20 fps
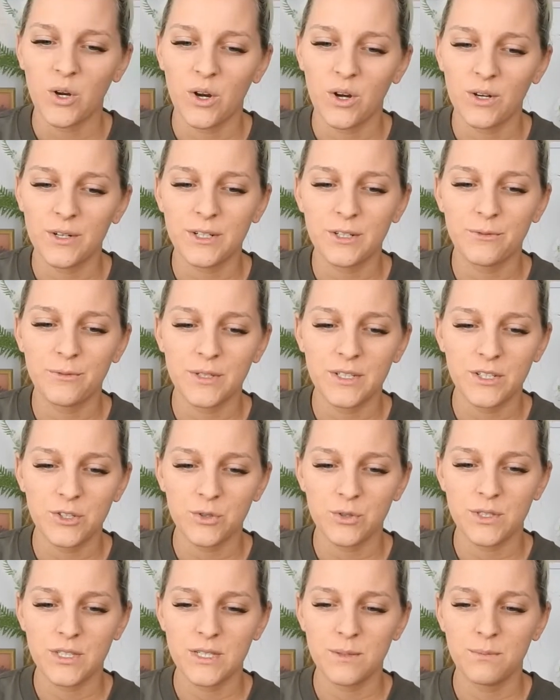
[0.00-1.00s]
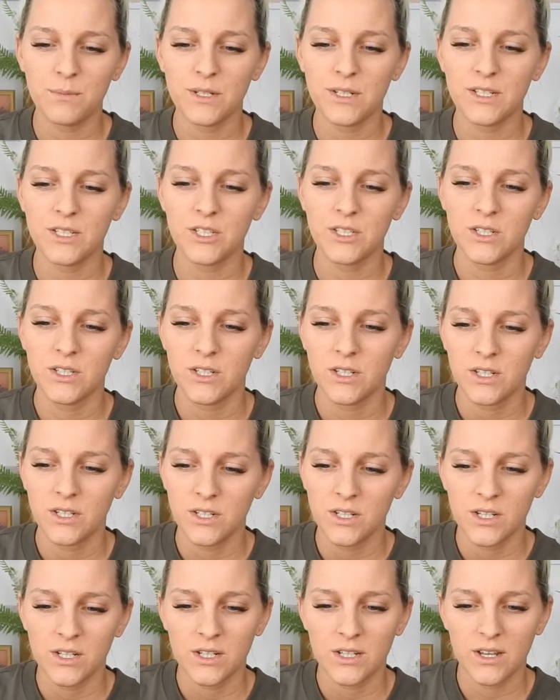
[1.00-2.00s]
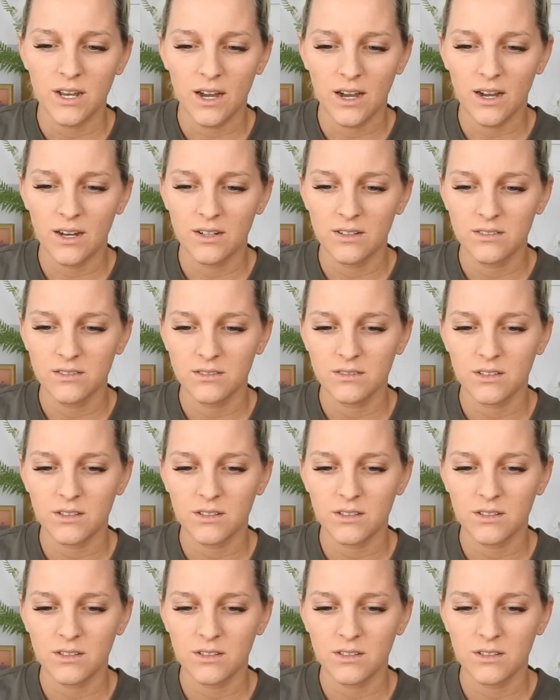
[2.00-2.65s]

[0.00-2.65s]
Und das finde ich schon ziemlich, ja,